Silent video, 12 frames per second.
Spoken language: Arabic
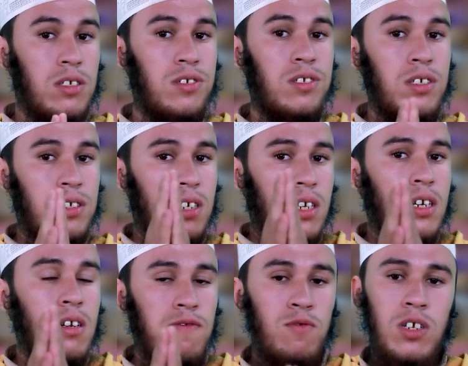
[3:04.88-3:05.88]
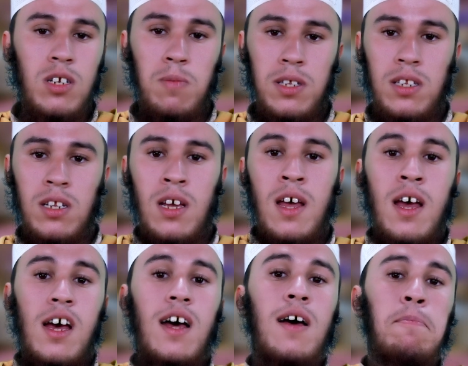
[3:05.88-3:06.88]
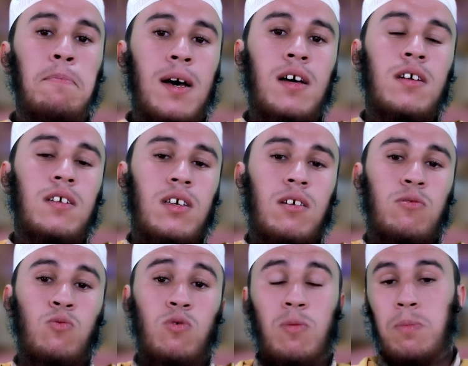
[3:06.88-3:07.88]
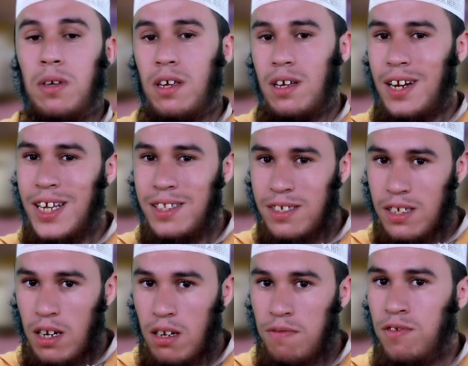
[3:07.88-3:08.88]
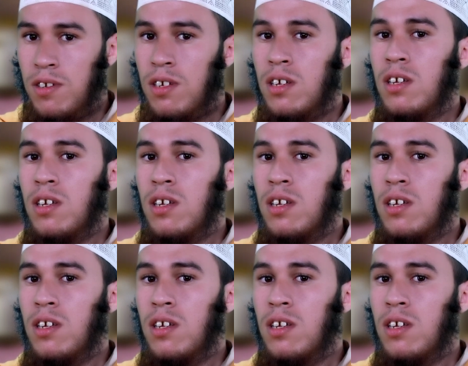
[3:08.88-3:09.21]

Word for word: يسني سريرا الفلوس انا ميدن اما يغدو ربي راه يتسلف